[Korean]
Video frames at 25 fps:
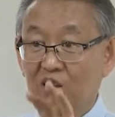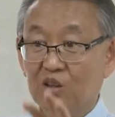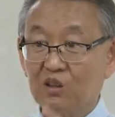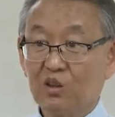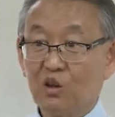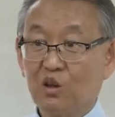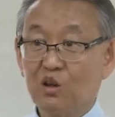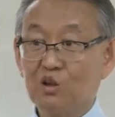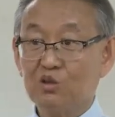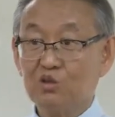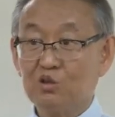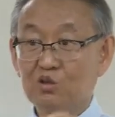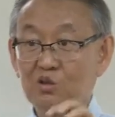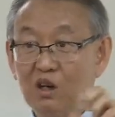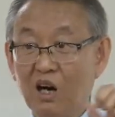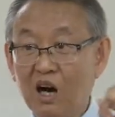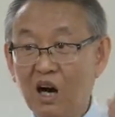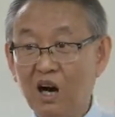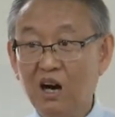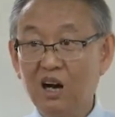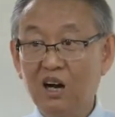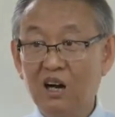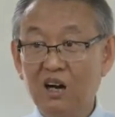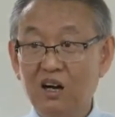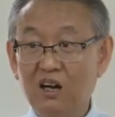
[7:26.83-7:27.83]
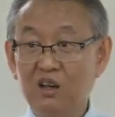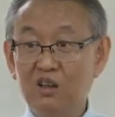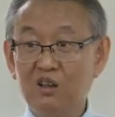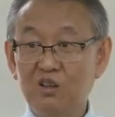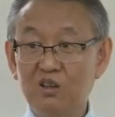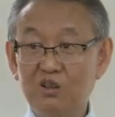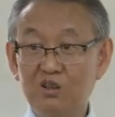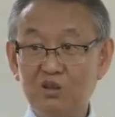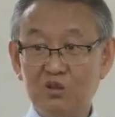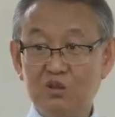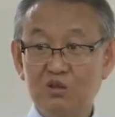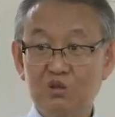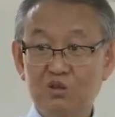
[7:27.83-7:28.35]
교수가
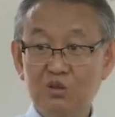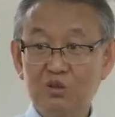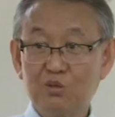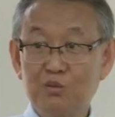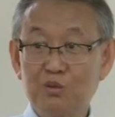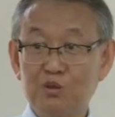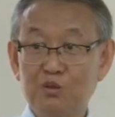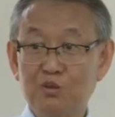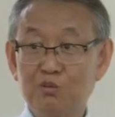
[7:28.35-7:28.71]
수업을